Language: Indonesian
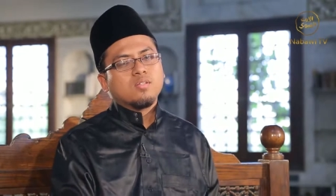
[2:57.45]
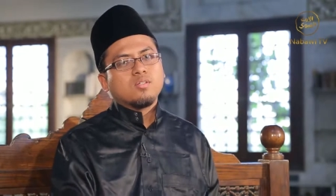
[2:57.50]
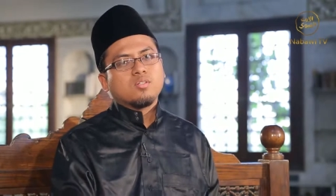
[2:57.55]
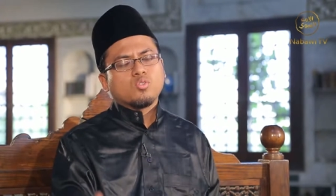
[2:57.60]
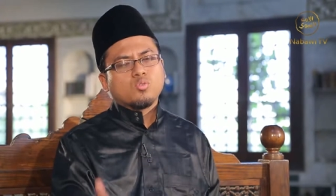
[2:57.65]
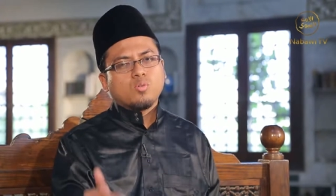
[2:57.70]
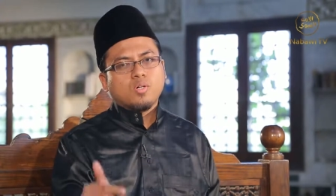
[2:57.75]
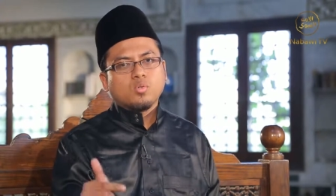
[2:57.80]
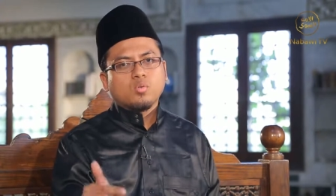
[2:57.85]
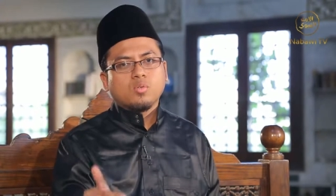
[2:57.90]

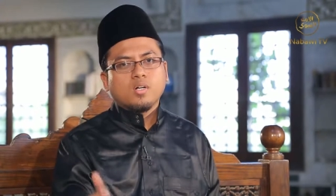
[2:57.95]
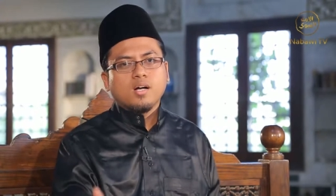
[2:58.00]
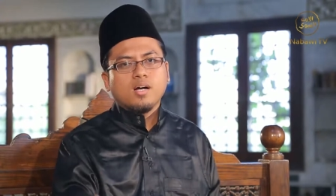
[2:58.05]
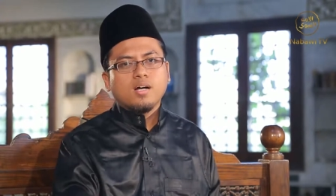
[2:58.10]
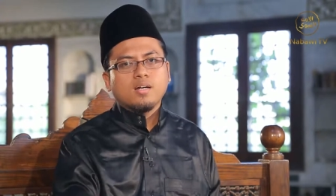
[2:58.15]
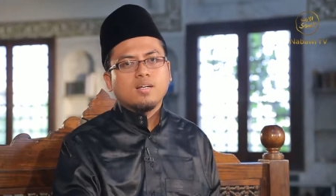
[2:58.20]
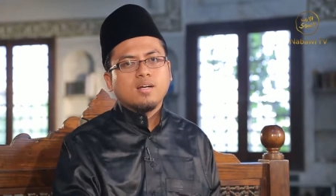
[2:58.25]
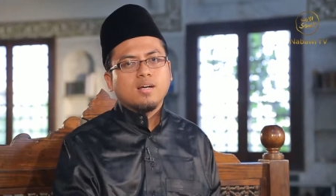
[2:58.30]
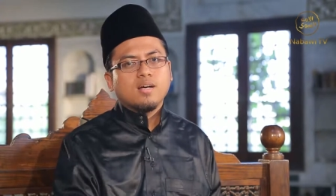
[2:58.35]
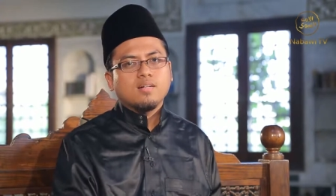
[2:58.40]
suatu
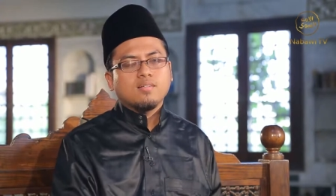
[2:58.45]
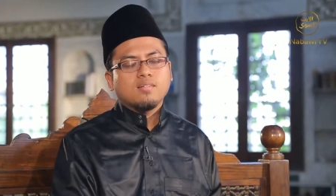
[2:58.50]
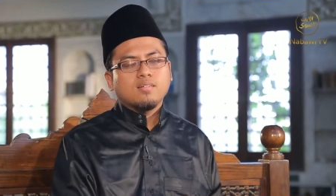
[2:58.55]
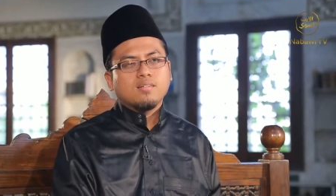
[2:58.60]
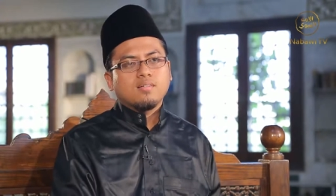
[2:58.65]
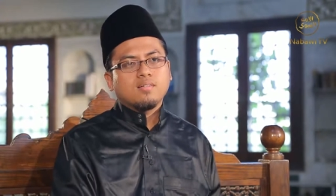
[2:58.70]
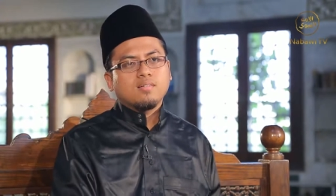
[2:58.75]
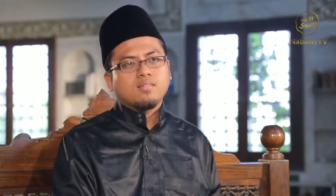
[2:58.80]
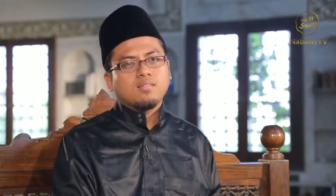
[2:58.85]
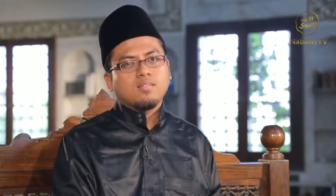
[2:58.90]
keadaan
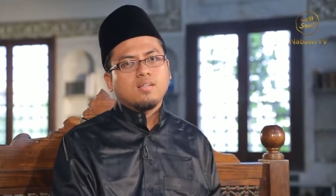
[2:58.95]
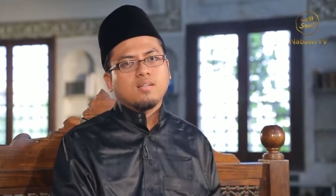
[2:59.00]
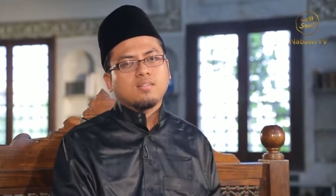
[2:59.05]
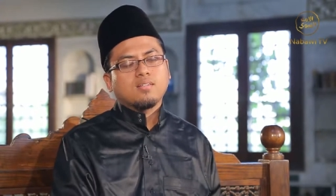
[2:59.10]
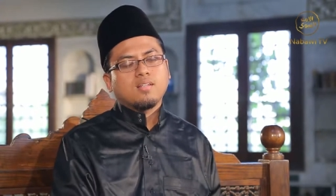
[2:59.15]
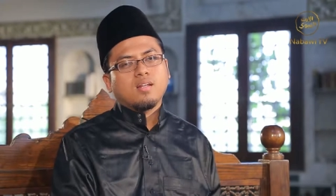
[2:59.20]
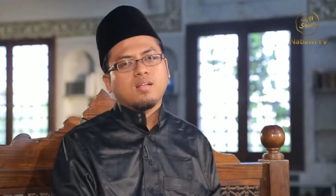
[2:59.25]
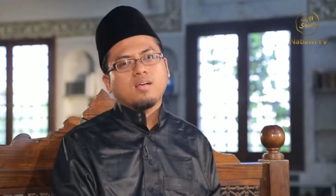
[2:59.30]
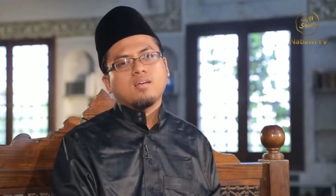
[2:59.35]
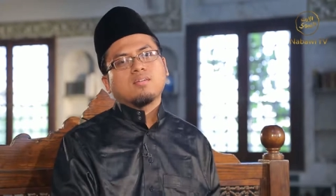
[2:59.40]
yang
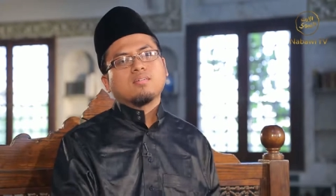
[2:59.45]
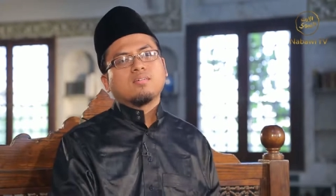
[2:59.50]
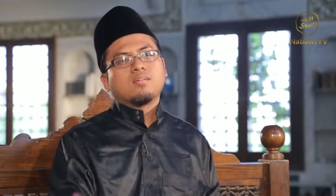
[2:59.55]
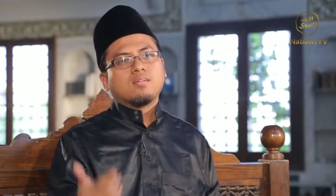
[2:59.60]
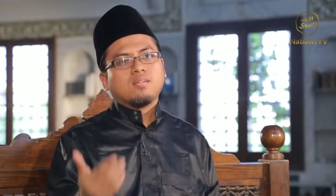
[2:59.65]
telah